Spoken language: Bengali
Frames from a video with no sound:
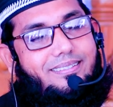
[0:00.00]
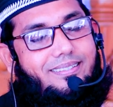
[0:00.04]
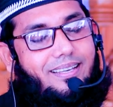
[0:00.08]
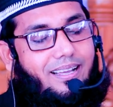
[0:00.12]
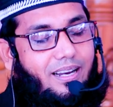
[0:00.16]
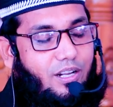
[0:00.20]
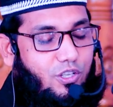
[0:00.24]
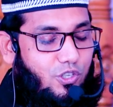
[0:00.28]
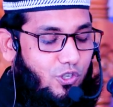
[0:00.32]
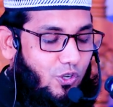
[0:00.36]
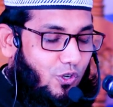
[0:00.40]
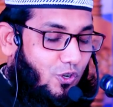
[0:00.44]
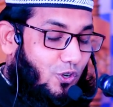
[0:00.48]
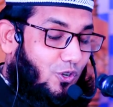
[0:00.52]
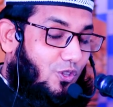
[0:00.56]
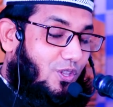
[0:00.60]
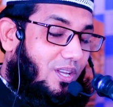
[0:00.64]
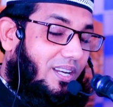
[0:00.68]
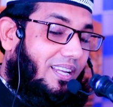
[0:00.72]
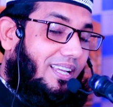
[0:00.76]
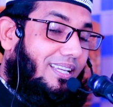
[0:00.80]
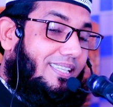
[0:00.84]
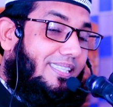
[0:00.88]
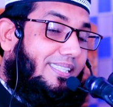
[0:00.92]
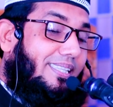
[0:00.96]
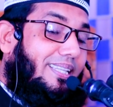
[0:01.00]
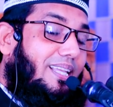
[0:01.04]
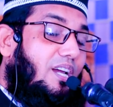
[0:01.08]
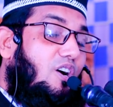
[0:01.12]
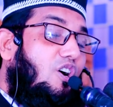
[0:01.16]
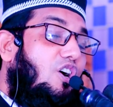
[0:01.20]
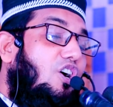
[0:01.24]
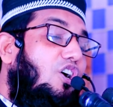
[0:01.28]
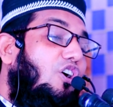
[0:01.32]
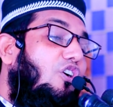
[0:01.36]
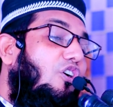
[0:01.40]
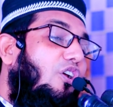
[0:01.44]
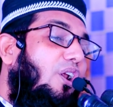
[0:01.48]
যারা ছোটদেরকে
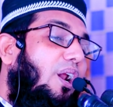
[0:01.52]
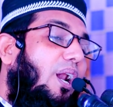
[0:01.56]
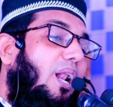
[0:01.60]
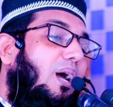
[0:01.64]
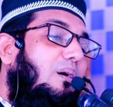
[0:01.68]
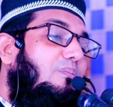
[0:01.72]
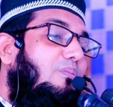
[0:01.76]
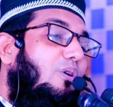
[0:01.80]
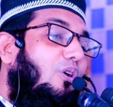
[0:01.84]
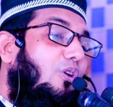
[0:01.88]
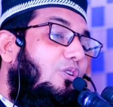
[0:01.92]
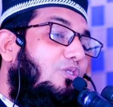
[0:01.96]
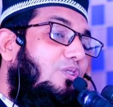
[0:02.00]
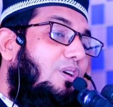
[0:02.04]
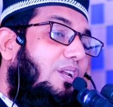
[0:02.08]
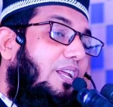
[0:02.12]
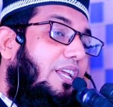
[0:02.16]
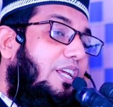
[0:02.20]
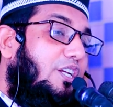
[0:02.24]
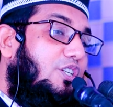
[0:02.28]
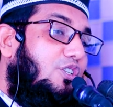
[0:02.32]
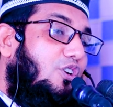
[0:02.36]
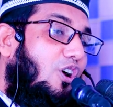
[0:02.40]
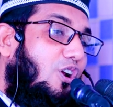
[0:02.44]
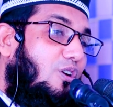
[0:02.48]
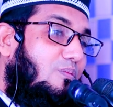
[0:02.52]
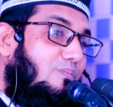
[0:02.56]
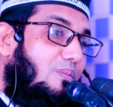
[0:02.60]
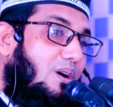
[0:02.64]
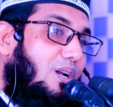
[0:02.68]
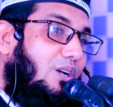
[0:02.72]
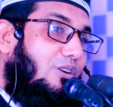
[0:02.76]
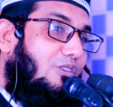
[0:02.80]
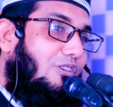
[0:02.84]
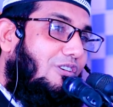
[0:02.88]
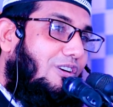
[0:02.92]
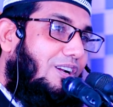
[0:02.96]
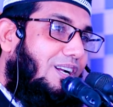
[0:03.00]
স্নেহ করে না বড়দেরকে
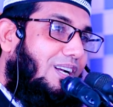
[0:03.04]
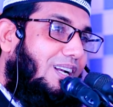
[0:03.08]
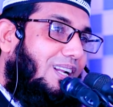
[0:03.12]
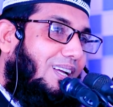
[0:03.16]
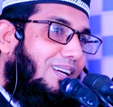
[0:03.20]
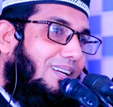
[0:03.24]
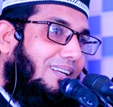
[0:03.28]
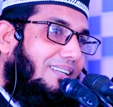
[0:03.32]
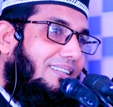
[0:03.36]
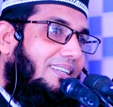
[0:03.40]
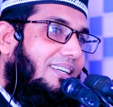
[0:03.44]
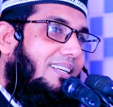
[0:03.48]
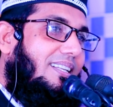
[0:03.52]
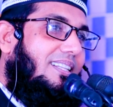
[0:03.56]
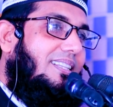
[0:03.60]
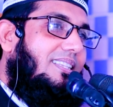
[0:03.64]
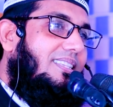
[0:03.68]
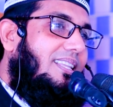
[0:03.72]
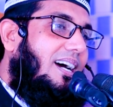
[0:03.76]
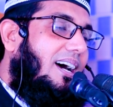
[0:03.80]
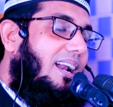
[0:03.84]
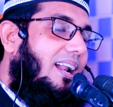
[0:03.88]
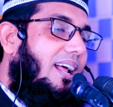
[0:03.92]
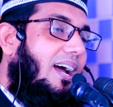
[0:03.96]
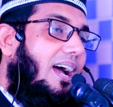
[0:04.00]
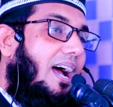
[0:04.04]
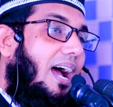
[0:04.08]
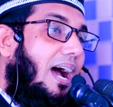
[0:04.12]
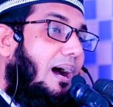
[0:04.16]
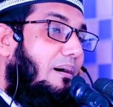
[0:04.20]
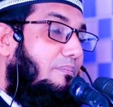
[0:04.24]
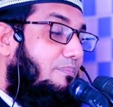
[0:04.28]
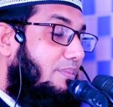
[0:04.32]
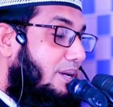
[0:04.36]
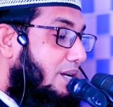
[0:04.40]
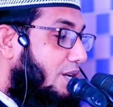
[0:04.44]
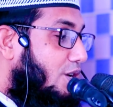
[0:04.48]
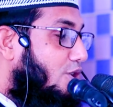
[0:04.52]
সম্মান করে না তারা
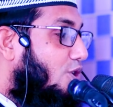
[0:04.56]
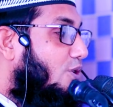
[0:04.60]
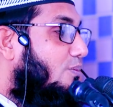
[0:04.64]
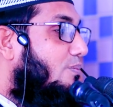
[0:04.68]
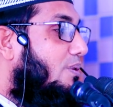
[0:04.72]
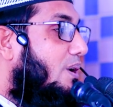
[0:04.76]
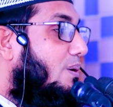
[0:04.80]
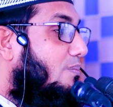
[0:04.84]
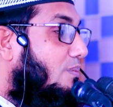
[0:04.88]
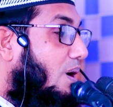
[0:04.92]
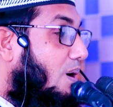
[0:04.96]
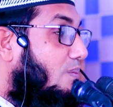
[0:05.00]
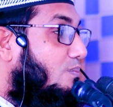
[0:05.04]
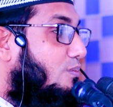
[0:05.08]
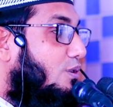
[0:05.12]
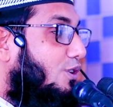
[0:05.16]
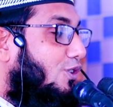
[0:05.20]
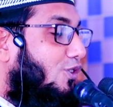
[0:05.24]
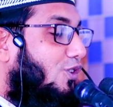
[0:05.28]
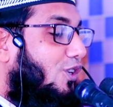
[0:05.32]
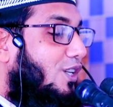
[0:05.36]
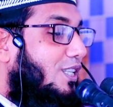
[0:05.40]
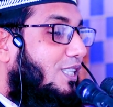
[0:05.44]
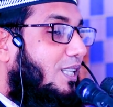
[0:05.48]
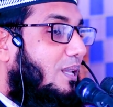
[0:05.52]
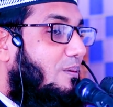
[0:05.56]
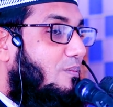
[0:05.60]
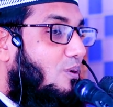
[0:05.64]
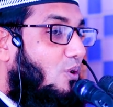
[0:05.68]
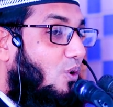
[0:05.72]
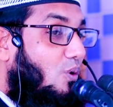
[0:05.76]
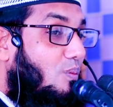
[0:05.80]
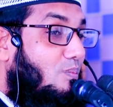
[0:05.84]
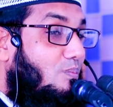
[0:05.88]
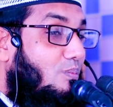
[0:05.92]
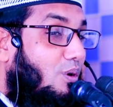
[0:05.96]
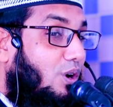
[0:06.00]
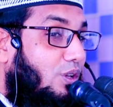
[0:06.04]
আমি নবী মোহাম্মদ সাল্লাল্লাহু আলাইহি
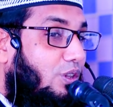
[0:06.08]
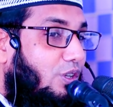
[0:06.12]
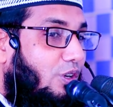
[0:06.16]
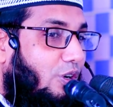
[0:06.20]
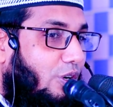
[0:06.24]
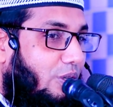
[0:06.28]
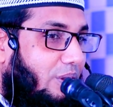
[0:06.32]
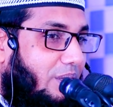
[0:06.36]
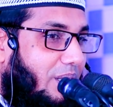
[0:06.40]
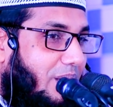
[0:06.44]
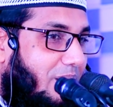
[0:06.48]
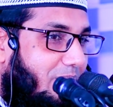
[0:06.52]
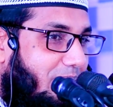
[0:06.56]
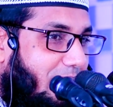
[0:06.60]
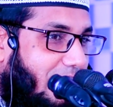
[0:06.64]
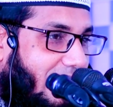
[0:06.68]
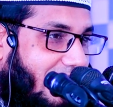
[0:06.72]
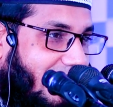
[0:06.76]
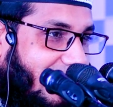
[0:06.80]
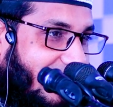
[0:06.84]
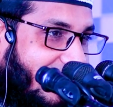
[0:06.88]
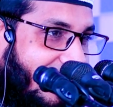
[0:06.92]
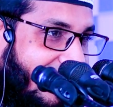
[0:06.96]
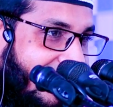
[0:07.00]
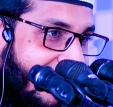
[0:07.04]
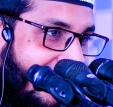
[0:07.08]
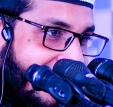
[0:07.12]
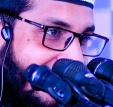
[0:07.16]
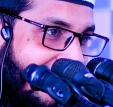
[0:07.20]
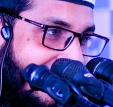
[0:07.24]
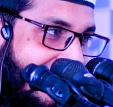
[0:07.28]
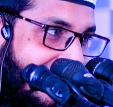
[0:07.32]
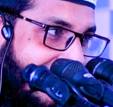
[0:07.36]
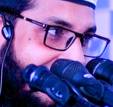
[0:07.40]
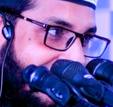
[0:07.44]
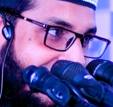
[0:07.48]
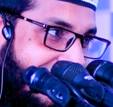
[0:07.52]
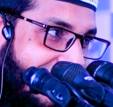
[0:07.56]
ওয়াসাল্লামের উম্মত হতে পারে না
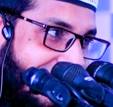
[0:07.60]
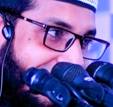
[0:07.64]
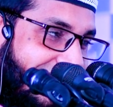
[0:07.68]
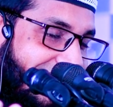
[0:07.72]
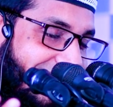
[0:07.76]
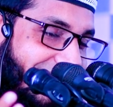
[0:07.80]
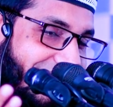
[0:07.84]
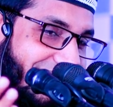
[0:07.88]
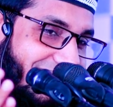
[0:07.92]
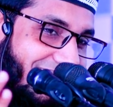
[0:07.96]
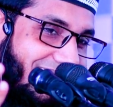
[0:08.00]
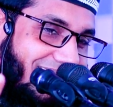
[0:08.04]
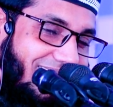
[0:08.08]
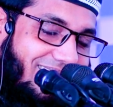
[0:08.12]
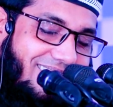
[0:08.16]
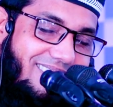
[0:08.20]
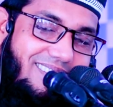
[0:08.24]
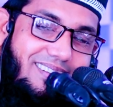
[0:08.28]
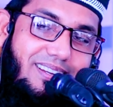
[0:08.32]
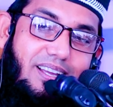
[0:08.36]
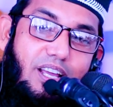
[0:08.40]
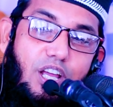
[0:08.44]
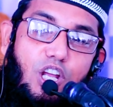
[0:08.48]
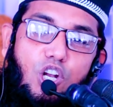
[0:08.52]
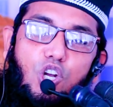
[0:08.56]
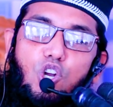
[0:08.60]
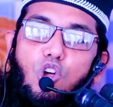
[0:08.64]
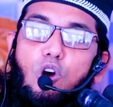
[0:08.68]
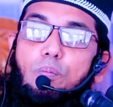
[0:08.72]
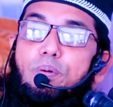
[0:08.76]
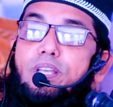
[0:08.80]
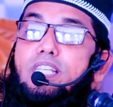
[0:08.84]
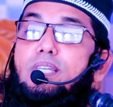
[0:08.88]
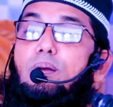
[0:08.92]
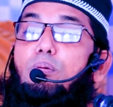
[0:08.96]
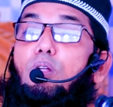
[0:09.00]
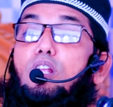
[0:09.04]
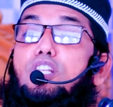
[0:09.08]

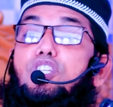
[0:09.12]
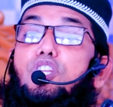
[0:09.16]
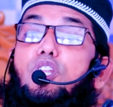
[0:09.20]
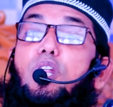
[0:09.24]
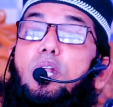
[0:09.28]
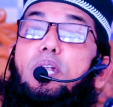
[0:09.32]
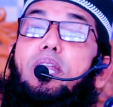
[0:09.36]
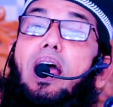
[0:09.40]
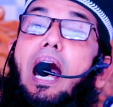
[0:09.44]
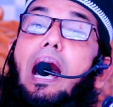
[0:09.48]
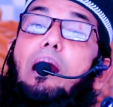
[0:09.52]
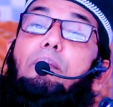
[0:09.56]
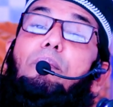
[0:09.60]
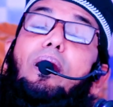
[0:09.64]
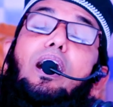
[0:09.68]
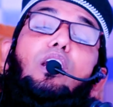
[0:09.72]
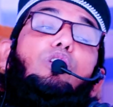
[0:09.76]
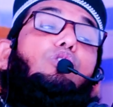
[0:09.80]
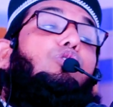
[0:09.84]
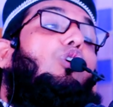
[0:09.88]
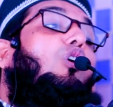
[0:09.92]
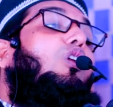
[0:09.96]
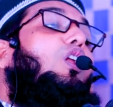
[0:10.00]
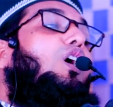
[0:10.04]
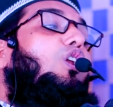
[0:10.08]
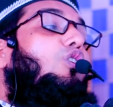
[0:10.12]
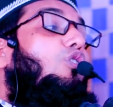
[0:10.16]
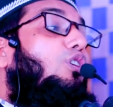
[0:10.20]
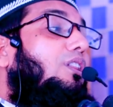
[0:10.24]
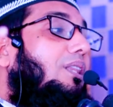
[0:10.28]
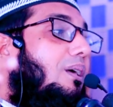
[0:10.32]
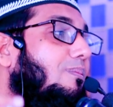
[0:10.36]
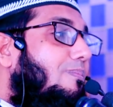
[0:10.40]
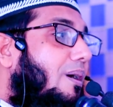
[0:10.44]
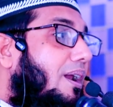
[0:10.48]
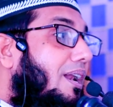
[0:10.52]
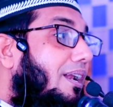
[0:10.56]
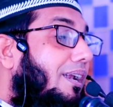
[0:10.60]
নবীজি বলেছেন এটা আমার দলের
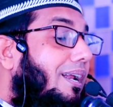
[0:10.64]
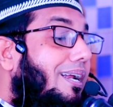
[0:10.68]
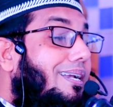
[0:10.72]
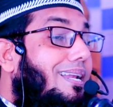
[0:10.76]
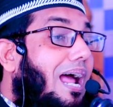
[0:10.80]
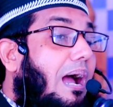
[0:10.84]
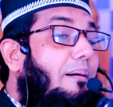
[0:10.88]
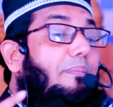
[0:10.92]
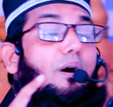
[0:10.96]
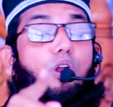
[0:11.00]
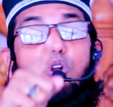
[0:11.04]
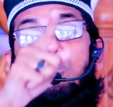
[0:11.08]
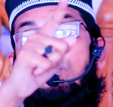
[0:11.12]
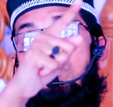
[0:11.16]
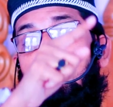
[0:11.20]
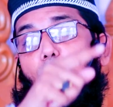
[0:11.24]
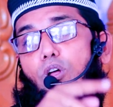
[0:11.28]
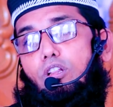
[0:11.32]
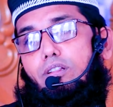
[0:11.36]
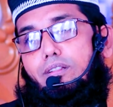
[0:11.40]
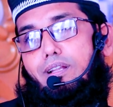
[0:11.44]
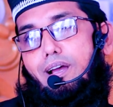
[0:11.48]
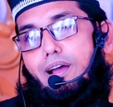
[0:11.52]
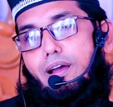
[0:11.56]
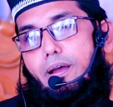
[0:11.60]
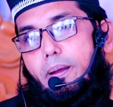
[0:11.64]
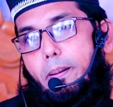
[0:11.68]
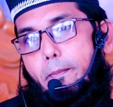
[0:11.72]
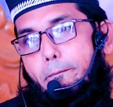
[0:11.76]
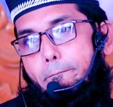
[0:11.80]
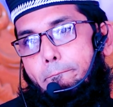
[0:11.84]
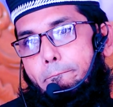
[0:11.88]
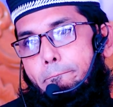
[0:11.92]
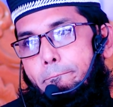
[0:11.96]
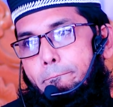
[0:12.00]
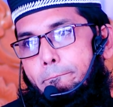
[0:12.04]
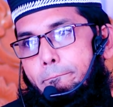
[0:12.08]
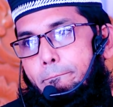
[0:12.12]
হতে পারে না এটা আমার উন্মত না
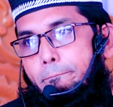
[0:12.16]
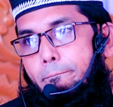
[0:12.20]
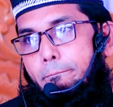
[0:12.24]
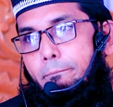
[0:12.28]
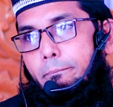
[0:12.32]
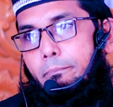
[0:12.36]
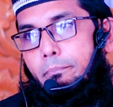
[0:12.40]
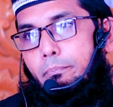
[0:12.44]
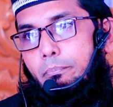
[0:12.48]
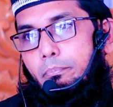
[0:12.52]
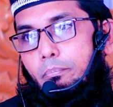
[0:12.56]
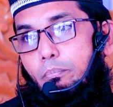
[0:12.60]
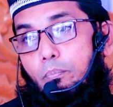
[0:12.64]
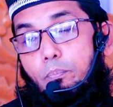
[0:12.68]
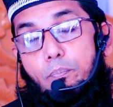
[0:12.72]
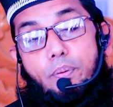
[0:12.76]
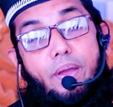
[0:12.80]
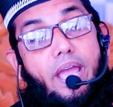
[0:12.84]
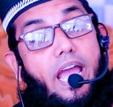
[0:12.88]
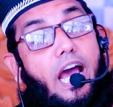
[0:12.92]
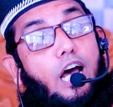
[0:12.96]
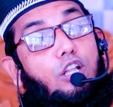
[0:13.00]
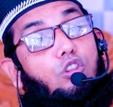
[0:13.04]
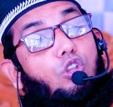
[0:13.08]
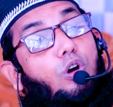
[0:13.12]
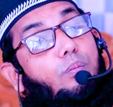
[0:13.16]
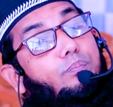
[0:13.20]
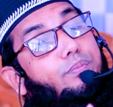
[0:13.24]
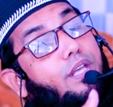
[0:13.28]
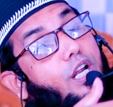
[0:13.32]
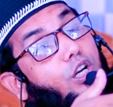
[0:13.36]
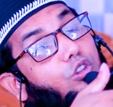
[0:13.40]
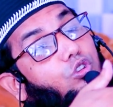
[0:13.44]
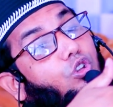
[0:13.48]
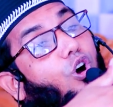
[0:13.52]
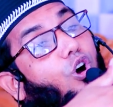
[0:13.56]
বেয়াদবদের